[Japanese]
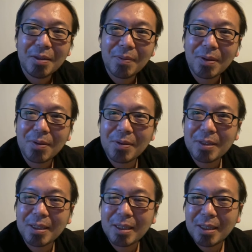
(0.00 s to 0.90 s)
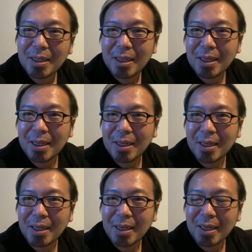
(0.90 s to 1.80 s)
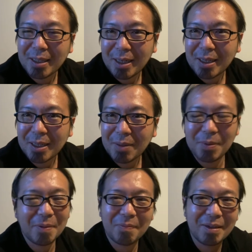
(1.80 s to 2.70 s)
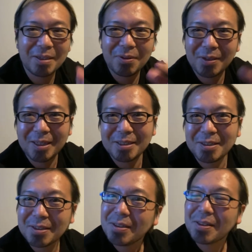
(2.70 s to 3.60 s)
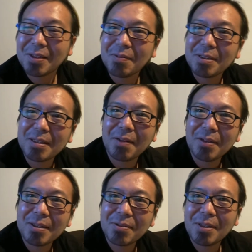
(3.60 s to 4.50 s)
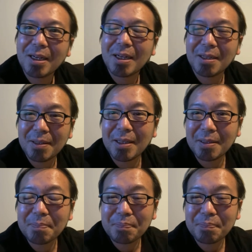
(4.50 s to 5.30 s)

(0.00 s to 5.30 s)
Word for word: まあ、こういうふうに、えー、働きかけて、みんな、まあ、いろんな仮説作ってくれました。で、その中でね、